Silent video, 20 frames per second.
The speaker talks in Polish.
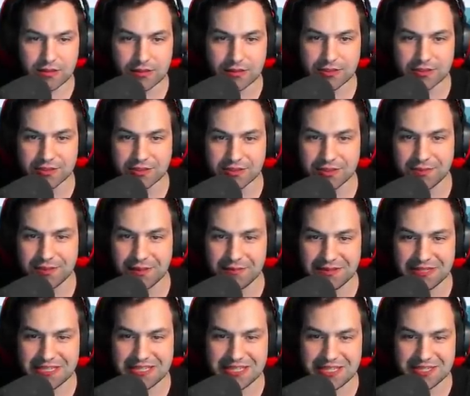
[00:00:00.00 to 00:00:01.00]
e, żeby nam
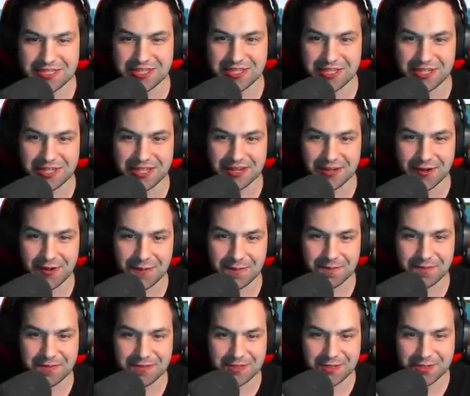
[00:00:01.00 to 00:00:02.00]
nie zniszczyli tego.
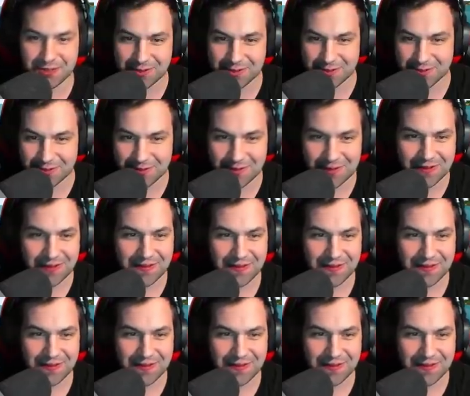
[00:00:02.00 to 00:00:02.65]
Cicho, cicho.